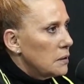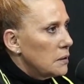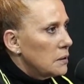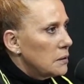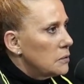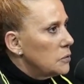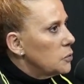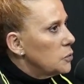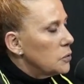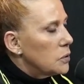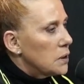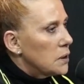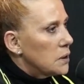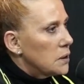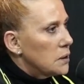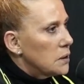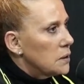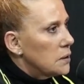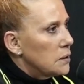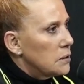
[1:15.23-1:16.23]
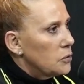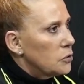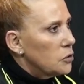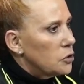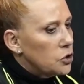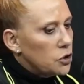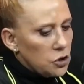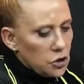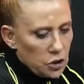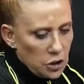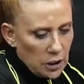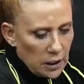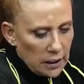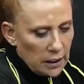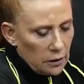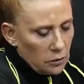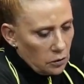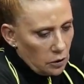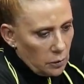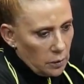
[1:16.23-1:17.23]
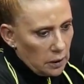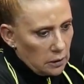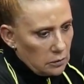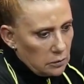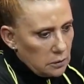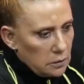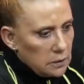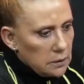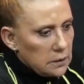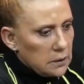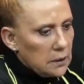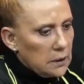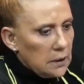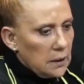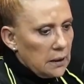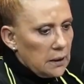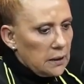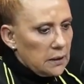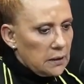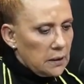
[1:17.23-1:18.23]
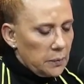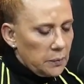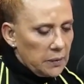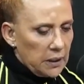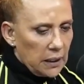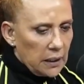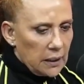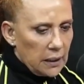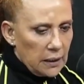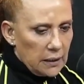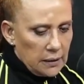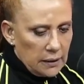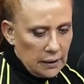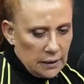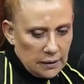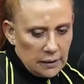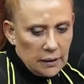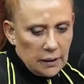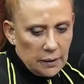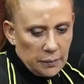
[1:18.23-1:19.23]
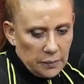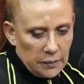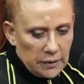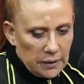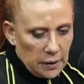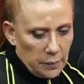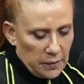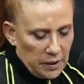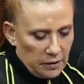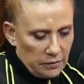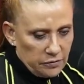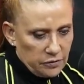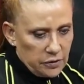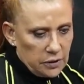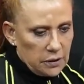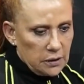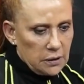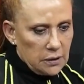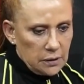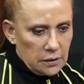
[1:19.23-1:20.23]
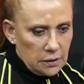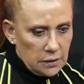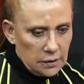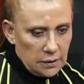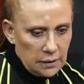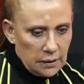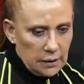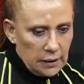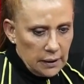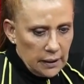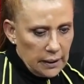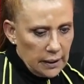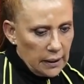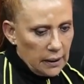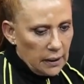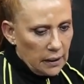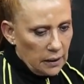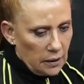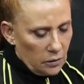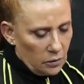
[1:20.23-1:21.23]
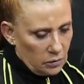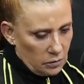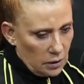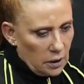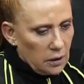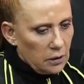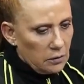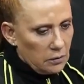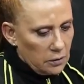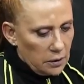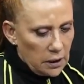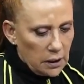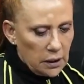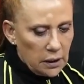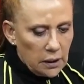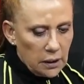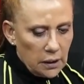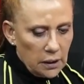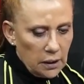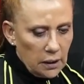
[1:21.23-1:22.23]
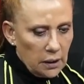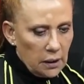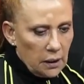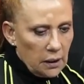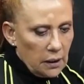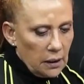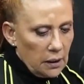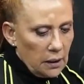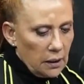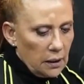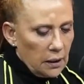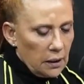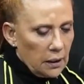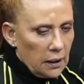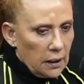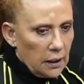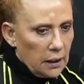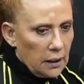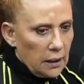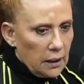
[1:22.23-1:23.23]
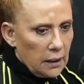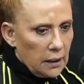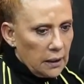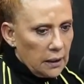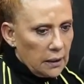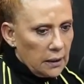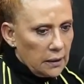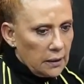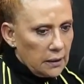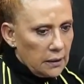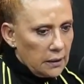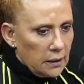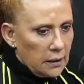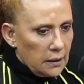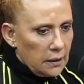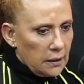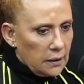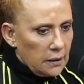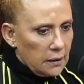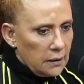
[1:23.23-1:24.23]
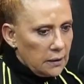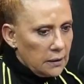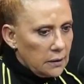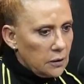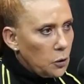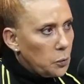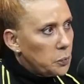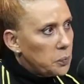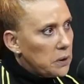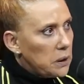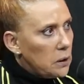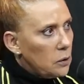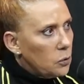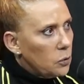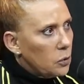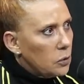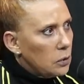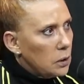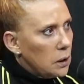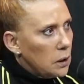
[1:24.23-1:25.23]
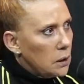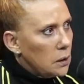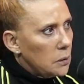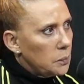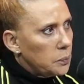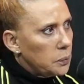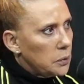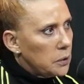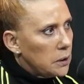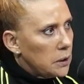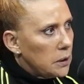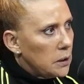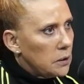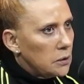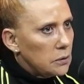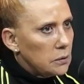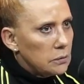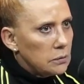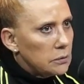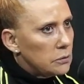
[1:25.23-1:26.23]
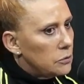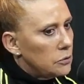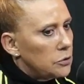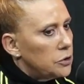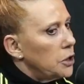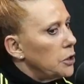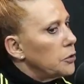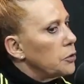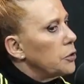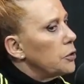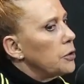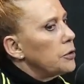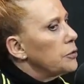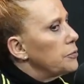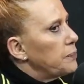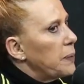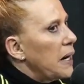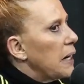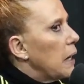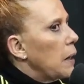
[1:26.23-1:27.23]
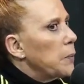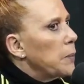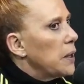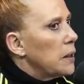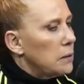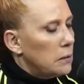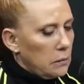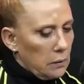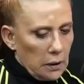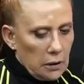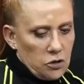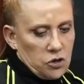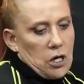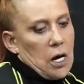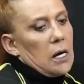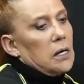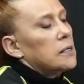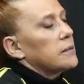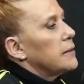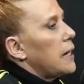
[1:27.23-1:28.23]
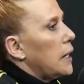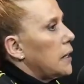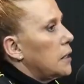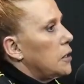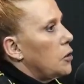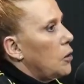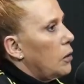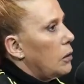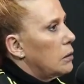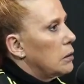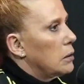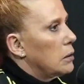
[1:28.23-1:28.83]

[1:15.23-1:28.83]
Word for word: Nunca. Hoje em dia, quem toma conta da minha, da, da, da minha vida é, é, o, é o Gui. Uh, e eu brigo com ele, porque chegou o pagamento, ele já tá aqui, ó.